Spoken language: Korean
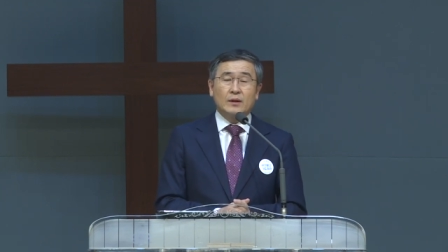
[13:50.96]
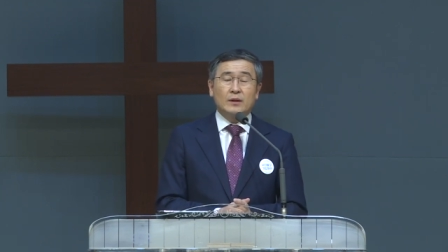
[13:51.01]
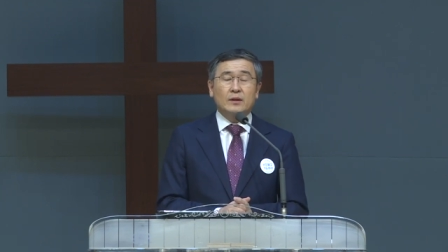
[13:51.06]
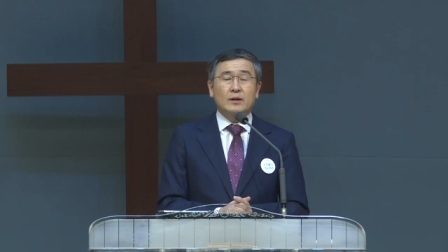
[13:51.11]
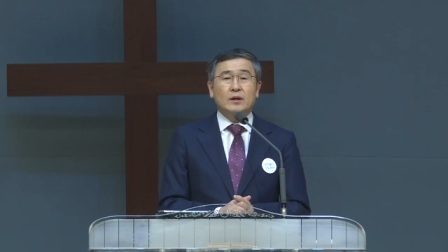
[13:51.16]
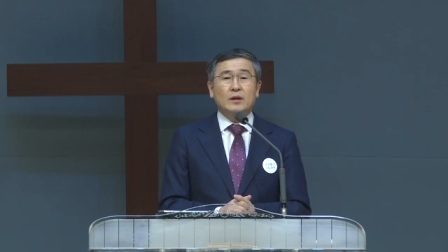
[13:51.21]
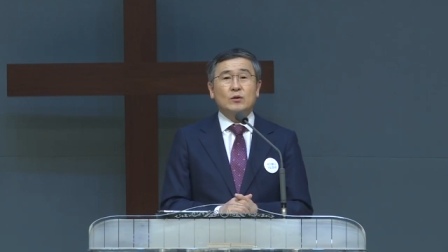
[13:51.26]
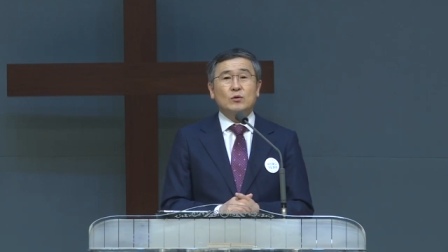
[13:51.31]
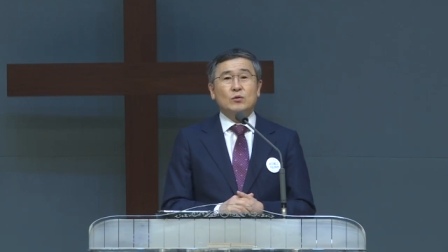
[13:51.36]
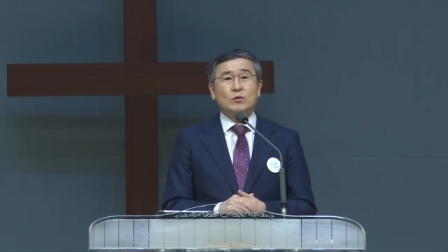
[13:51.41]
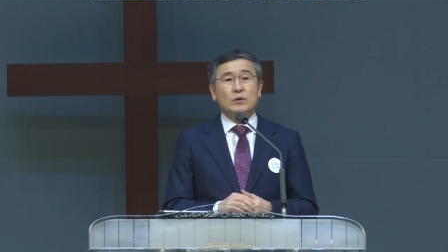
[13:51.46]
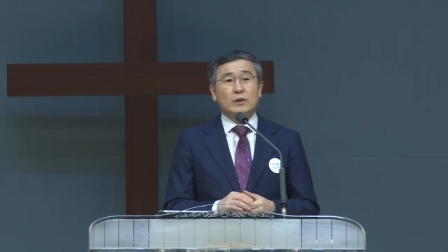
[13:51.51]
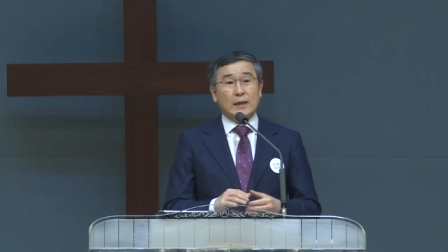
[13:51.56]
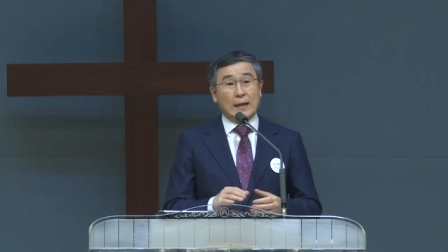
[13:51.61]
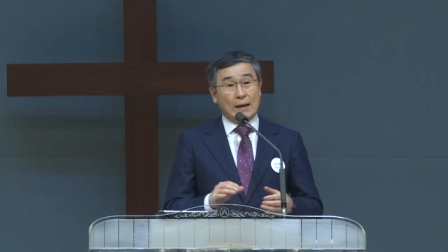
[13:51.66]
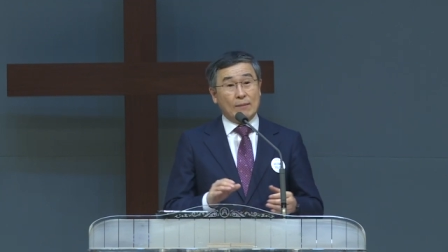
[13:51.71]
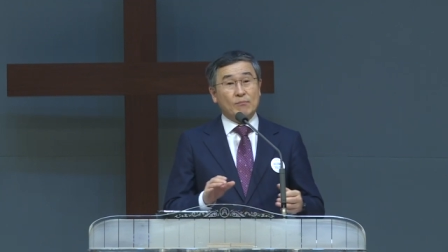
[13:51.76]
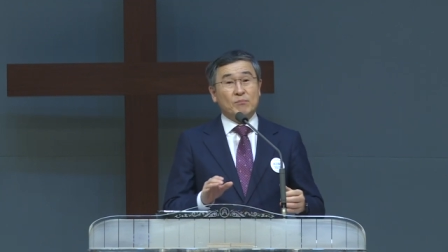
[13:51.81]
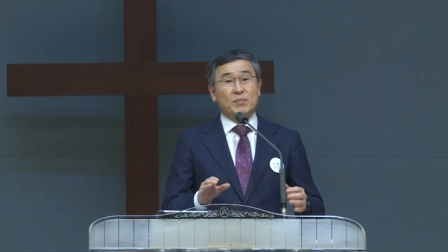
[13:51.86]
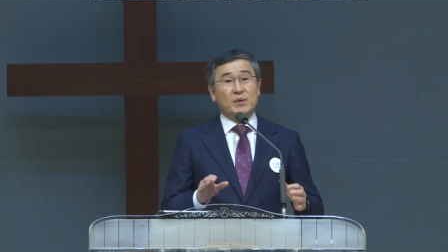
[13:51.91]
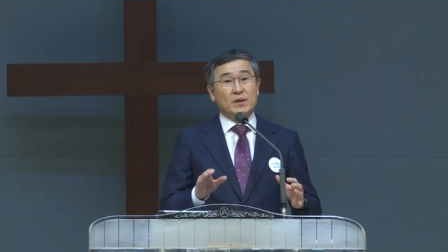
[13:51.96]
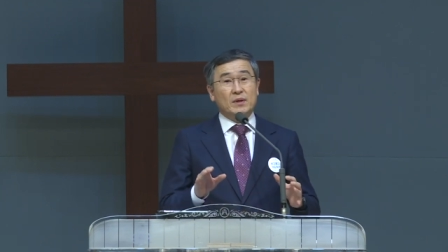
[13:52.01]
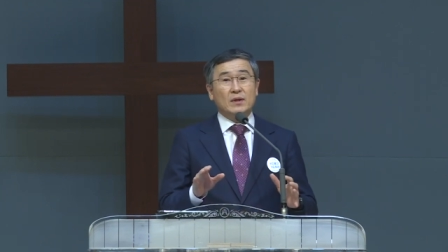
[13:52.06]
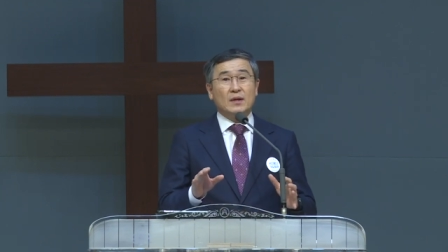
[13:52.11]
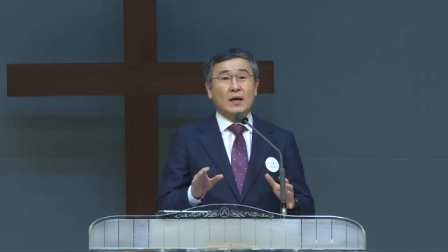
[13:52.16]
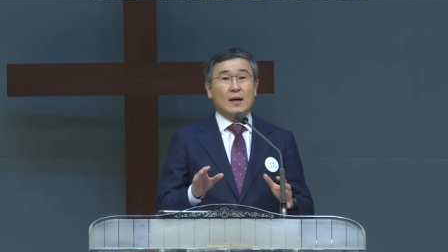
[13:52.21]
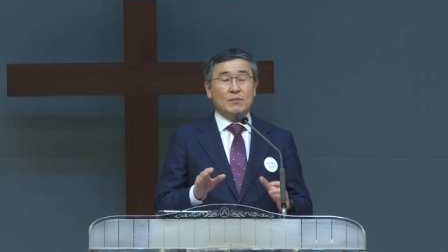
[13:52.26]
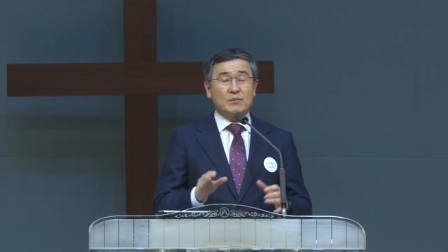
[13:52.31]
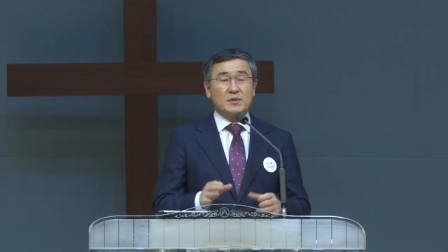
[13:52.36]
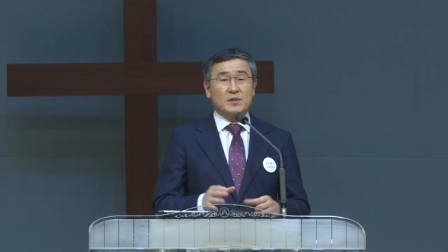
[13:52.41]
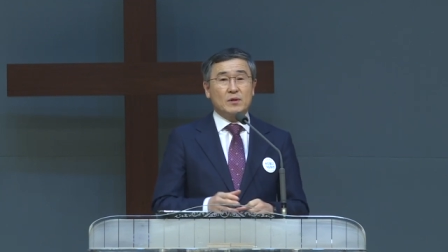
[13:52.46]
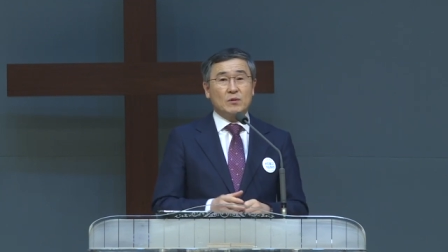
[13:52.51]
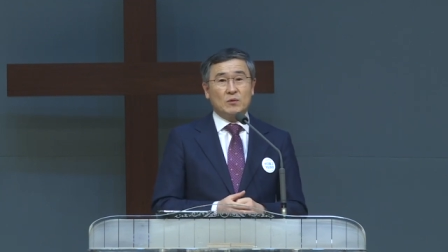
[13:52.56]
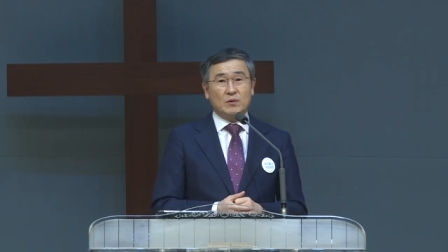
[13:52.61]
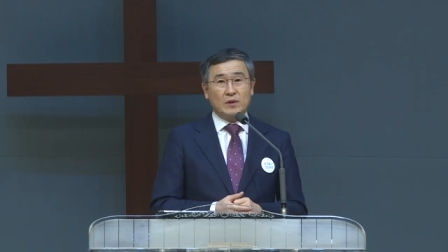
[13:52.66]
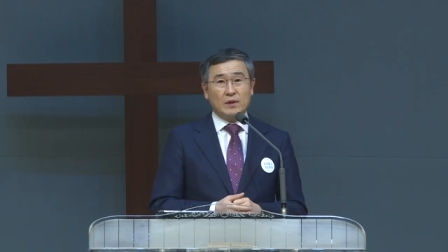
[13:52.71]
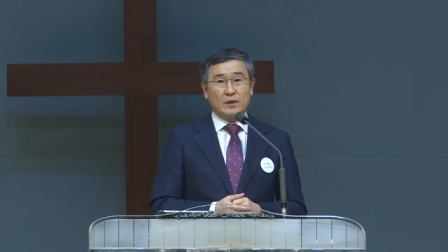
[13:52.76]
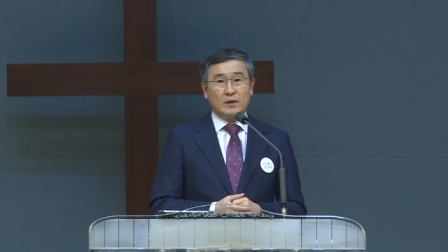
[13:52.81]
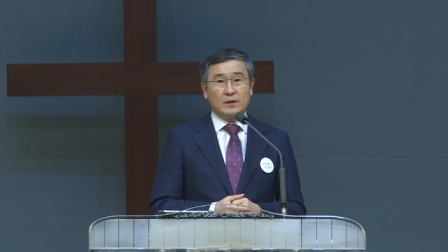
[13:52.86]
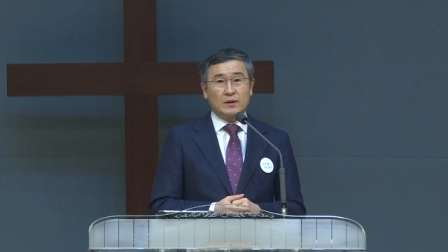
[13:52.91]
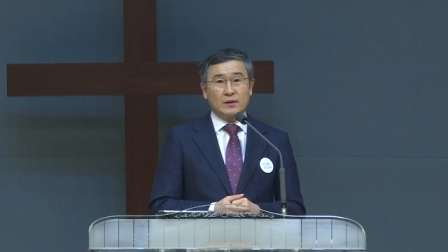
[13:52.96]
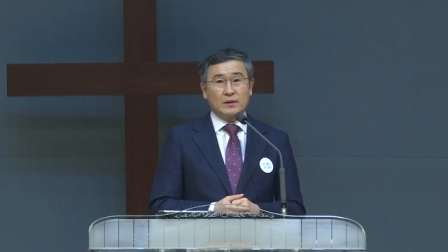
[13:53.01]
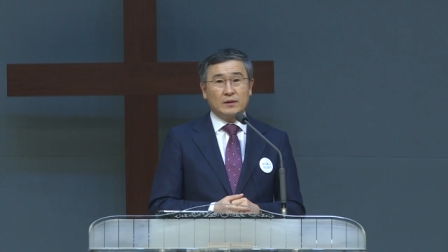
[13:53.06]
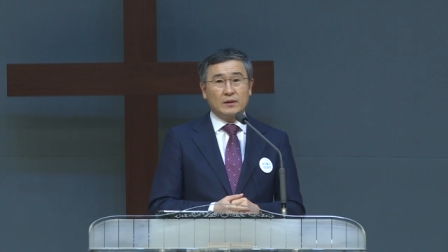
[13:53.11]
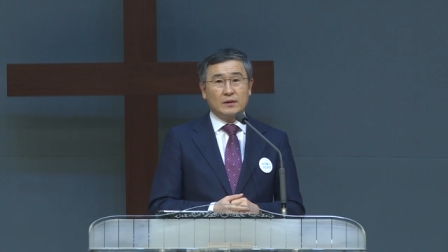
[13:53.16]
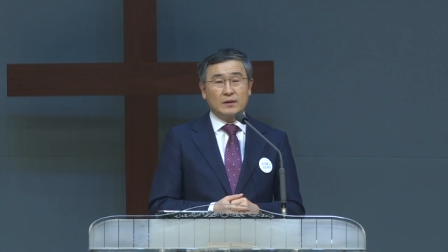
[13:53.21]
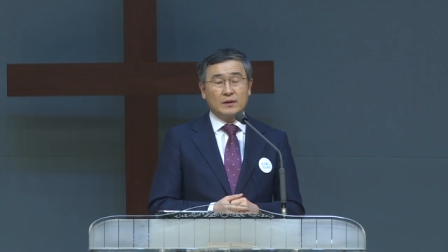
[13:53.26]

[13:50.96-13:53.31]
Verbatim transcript: 그래도 남편을 앞세울 때는